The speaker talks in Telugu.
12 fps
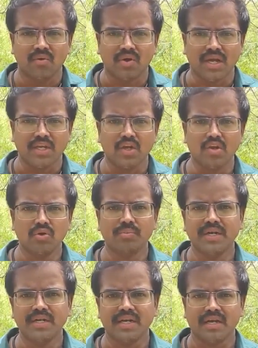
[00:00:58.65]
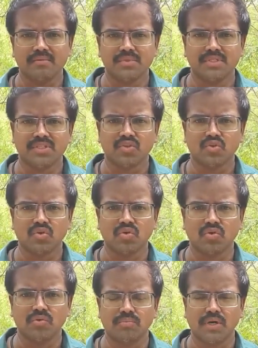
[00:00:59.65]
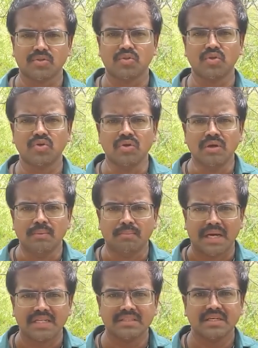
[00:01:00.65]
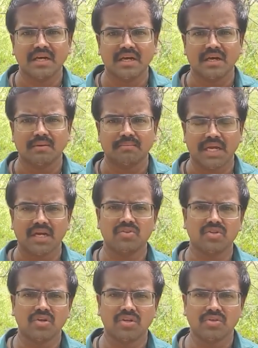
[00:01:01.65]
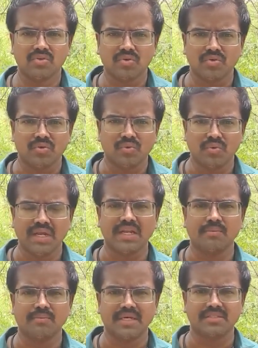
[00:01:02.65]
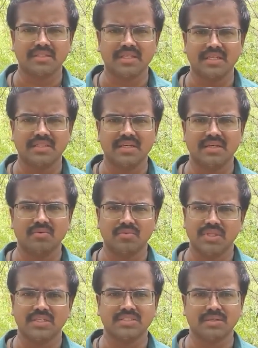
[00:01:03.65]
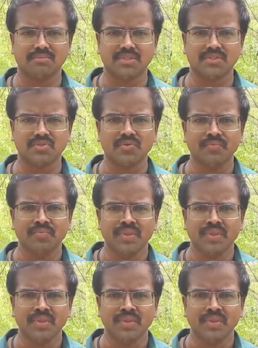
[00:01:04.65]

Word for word: ఒక ఎలుగుబంటి కనిపించడంతో భక్తులు మరింతగా భయాందోళనకు గురైన పరిస్థితి అయితే ఉందని చెప్పచ్చు